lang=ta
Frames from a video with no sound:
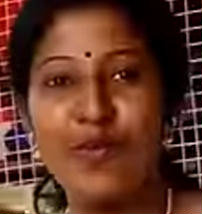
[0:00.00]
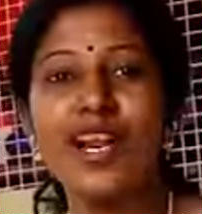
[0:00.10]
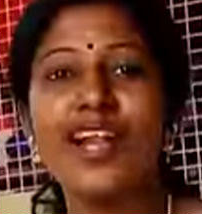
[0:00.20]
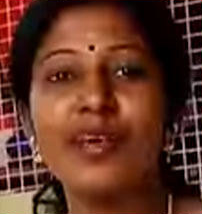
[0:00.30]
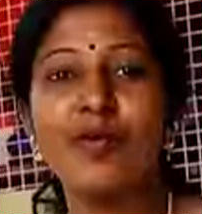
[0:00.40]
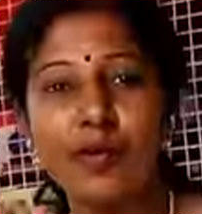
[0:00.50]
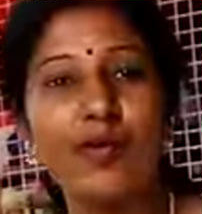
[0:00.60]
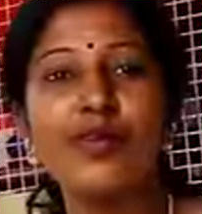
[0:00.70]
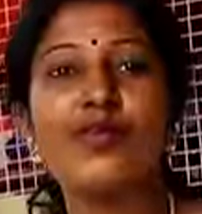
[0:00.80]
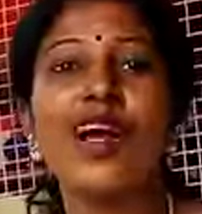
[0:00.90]
ரொம்ப நாளைக்கு அப்புறம் ஒரு
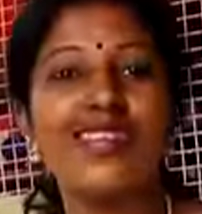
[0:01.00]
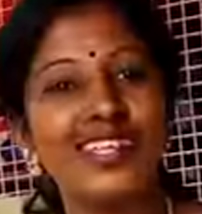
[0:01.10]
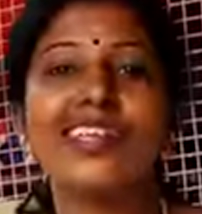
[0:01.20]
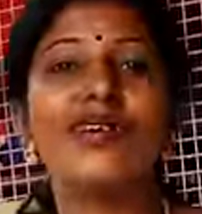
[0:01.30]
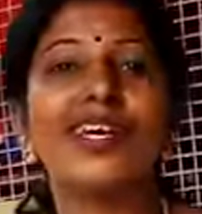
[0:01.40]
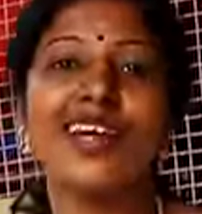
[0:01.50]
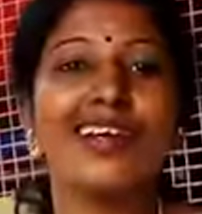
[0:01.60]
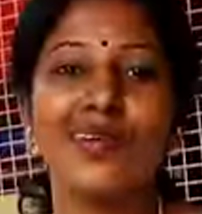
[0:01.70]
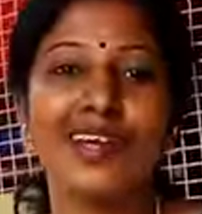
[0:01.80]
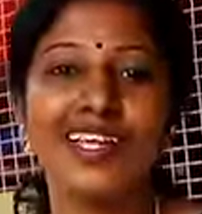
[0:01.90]
யூஸ்ஃபுல்லான விஷயத்தை நீ தான்
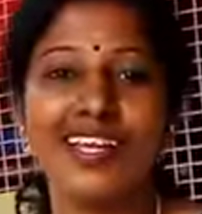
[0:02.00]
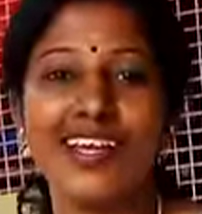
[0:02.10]
பண்ணியிருக்கீங்க